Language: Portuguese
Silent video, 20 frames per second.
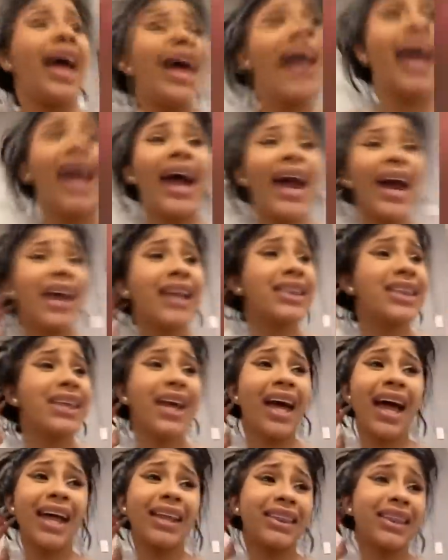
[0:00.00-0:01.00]
porra!
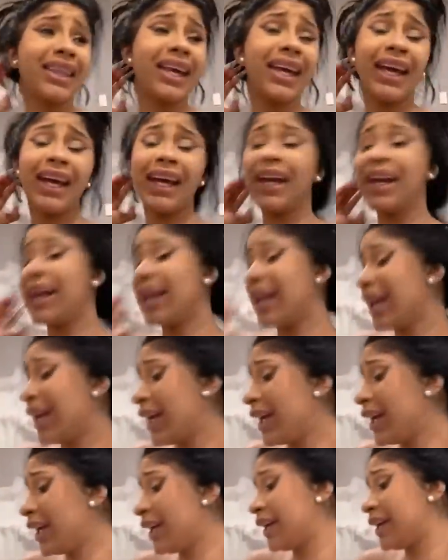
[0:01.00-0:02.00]
Baixa esse barulho
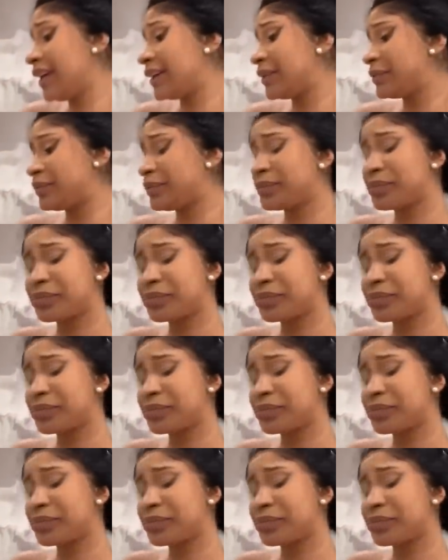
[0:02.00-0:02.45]
aí!